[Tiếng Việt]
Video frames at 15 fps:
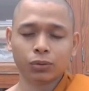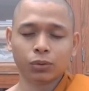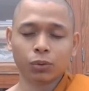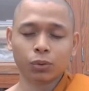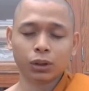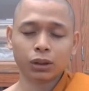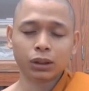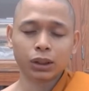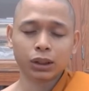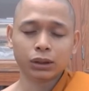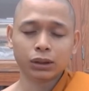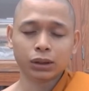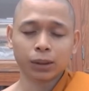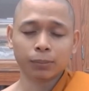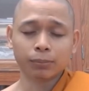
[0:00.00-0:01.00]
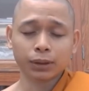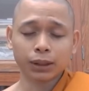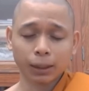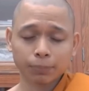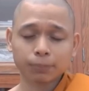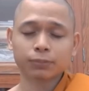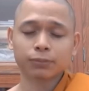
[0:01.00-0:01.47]
của cái giới trộm
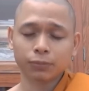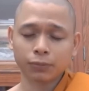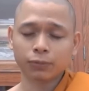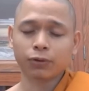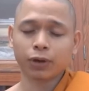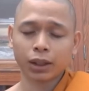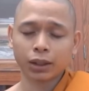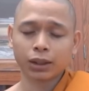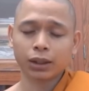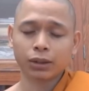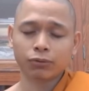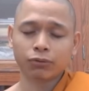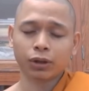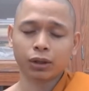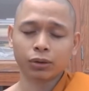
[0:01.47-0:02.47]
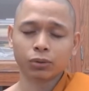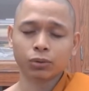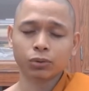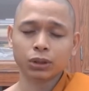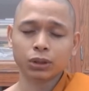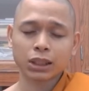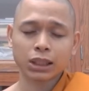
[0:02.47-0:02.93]
cắp và chi phần của
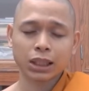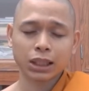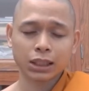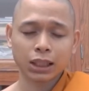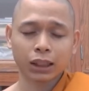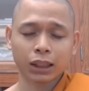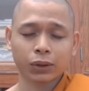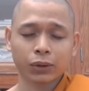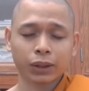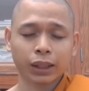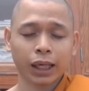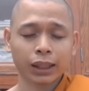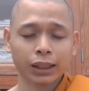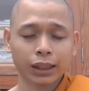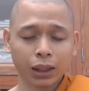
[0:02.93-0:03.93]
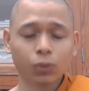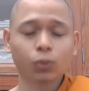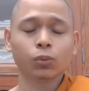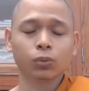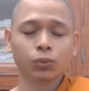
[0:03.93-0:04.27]
giới sát sanh nó khác nhau